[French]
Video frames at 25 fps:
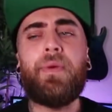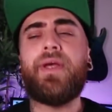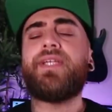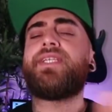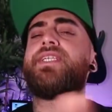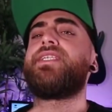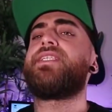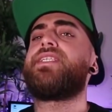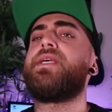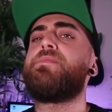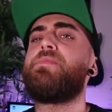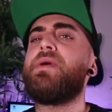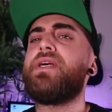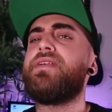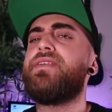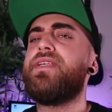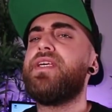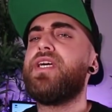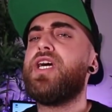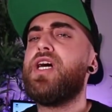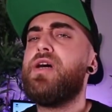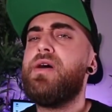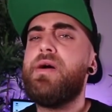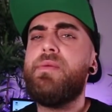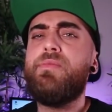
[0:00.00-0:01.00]
parce qu'il s'est
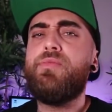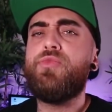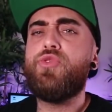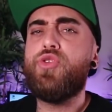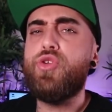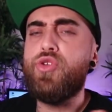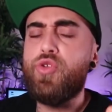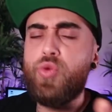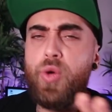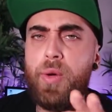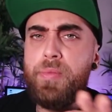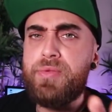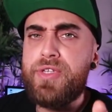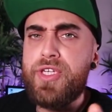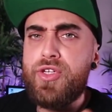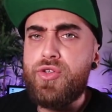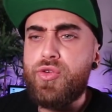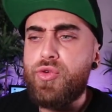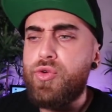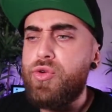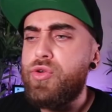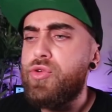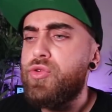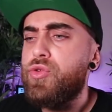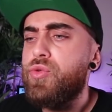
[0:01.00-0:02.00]
passé quand même deux, trois petits
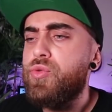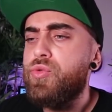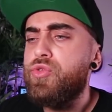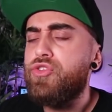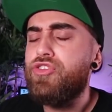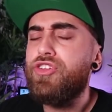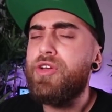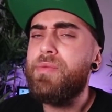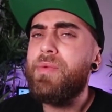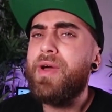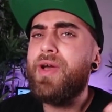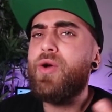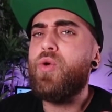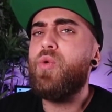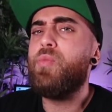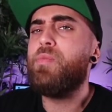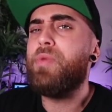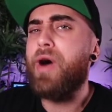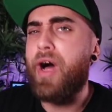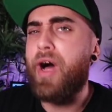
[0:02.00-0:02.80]
trucs dont j'aimerais qu'on